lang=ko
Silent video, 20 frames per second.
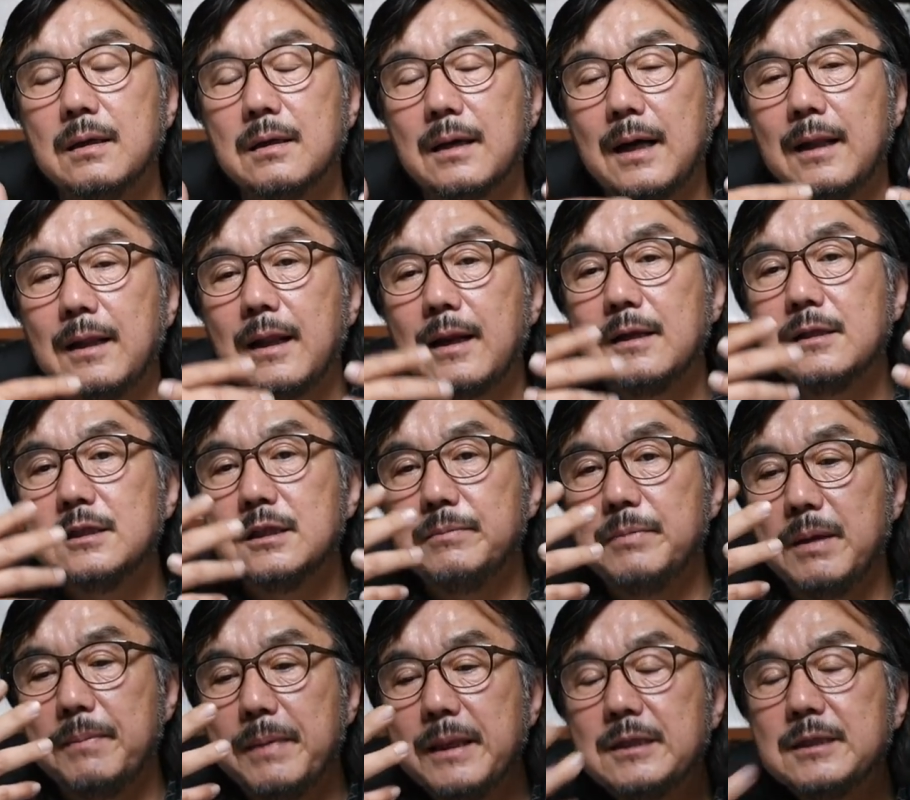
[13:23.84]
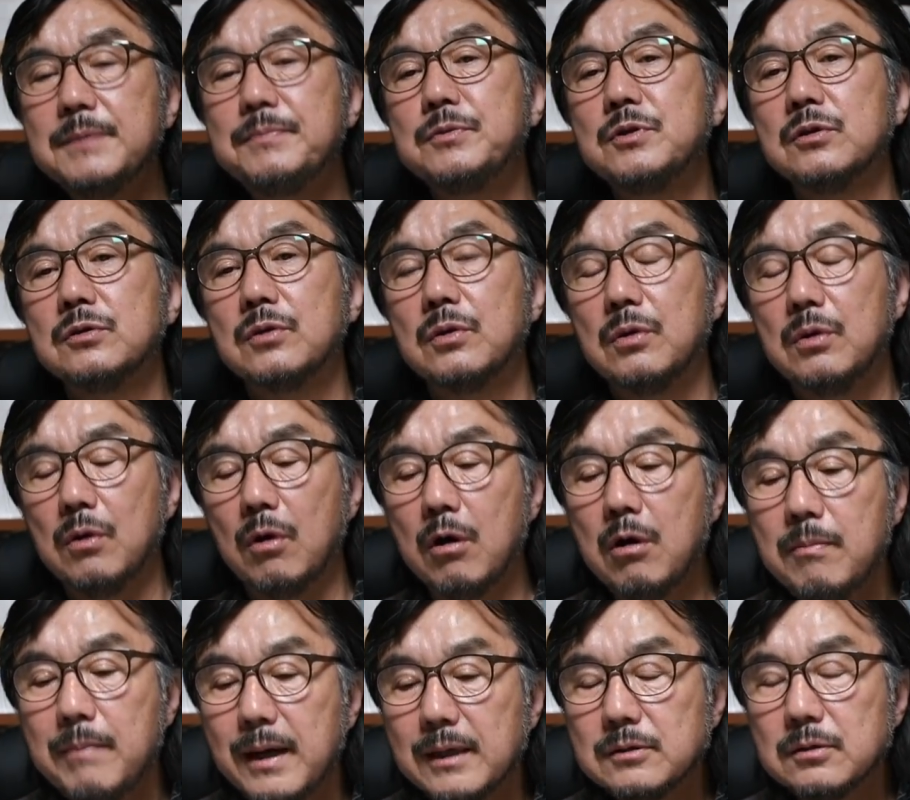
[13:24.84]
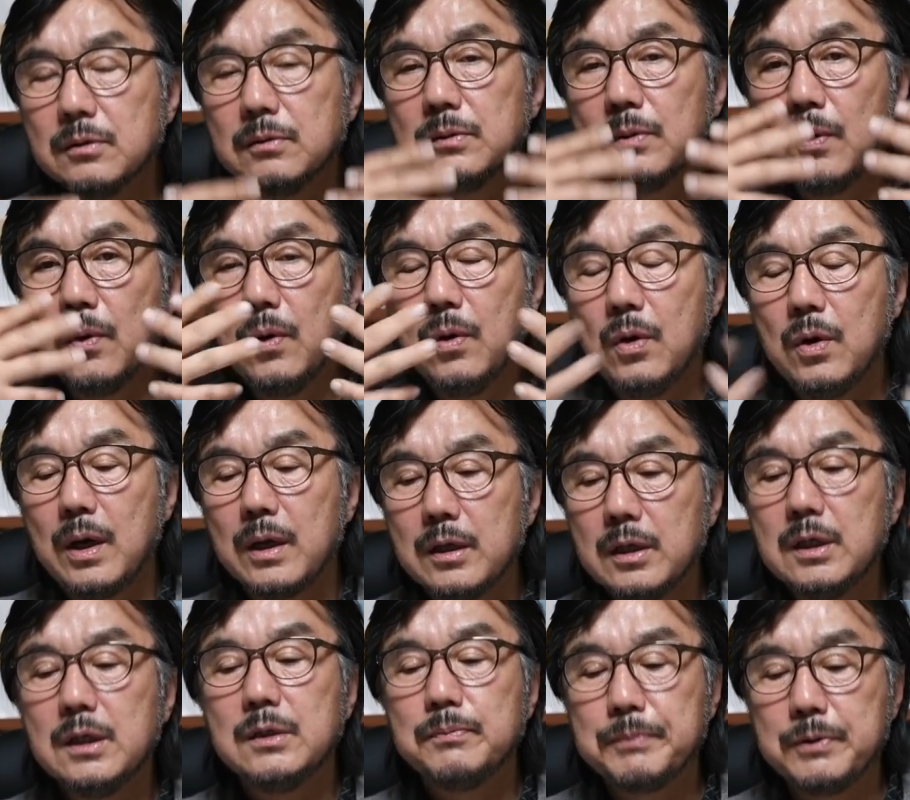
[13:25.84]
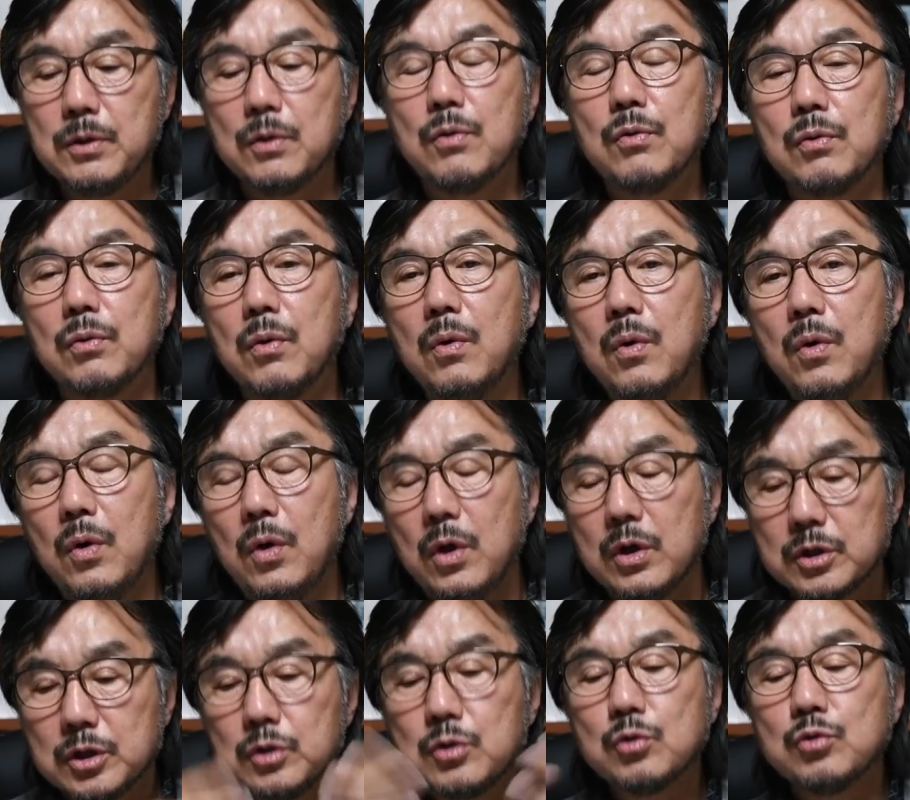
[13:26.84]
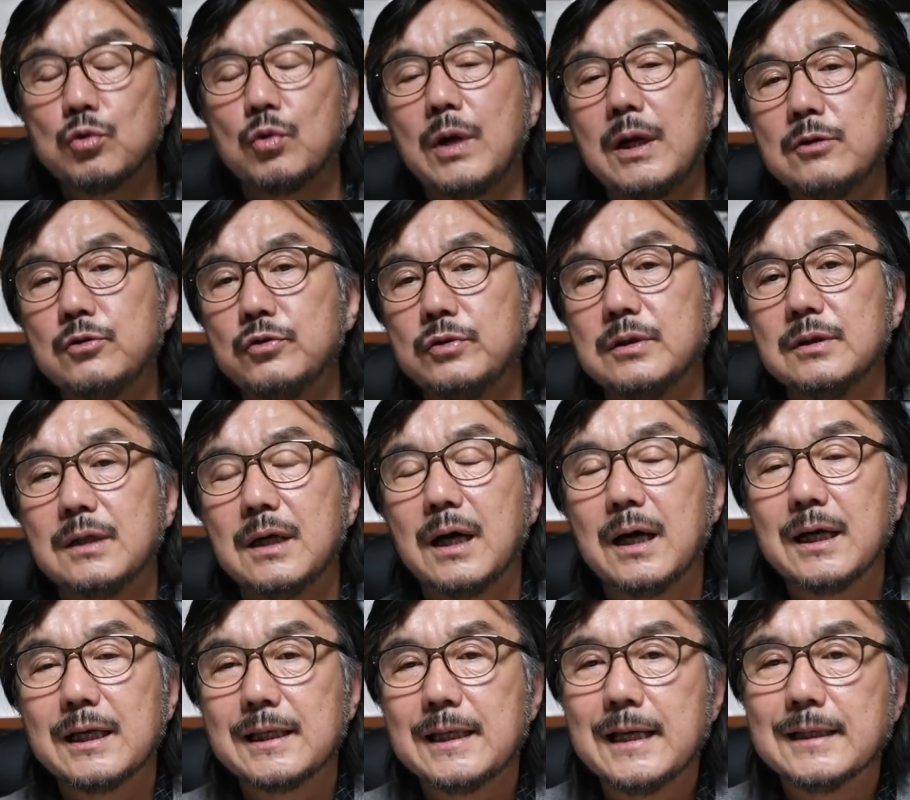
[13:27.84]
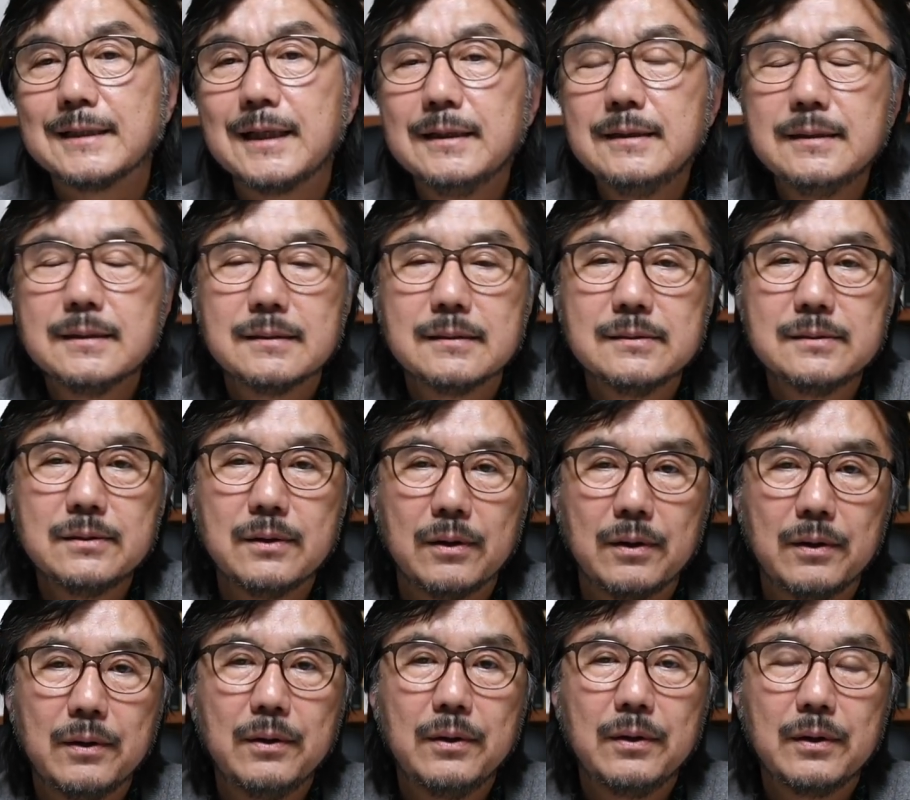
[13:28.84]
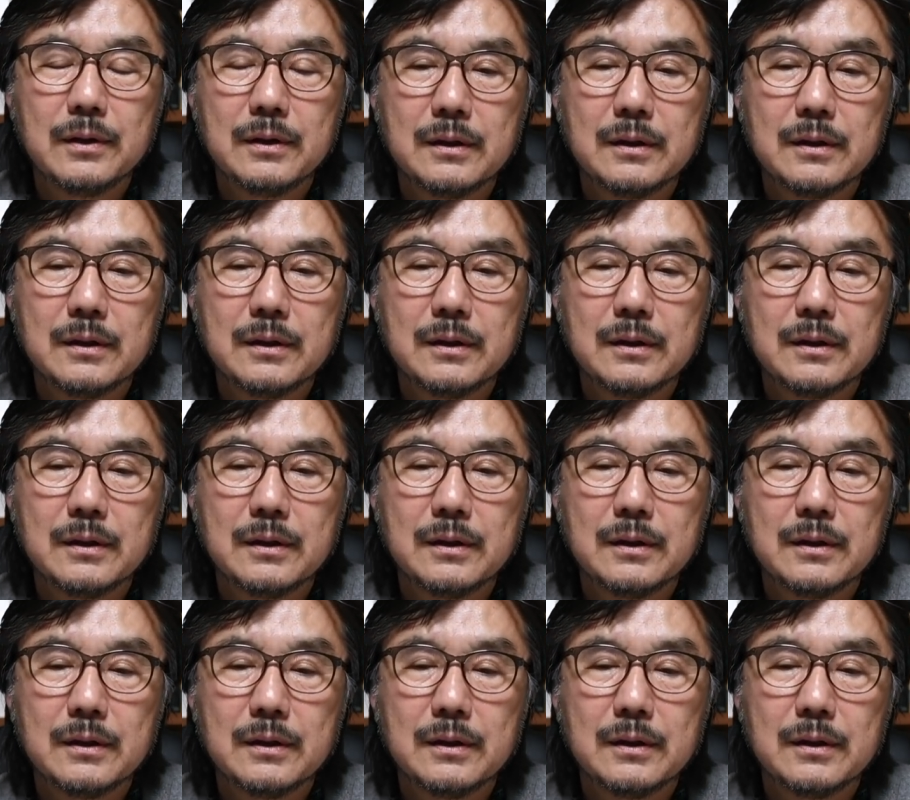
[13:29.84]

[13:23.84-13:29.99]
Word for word: 가난한 집에 몇 집 정도를 얼마 정도 이 비용으로 지속적으로 할 수 있는가가 예산이 서죠.